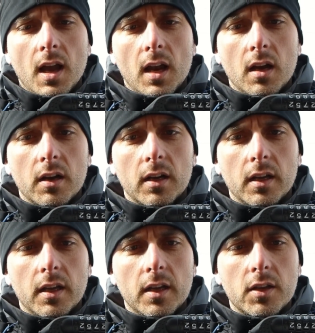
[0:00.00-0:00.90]
Alors,
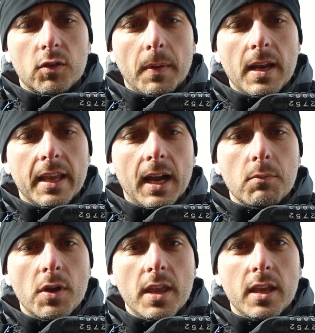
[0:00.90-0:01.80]
euh, je vais prendre les grands
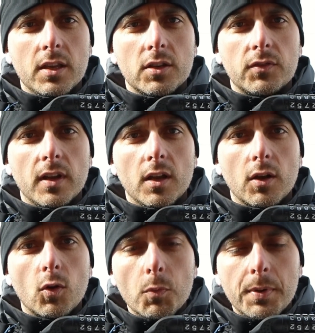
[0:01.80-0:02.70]
moyens, je vais le
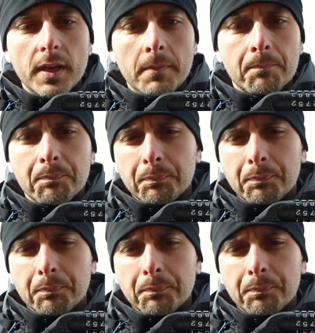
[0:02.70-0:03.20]
couper.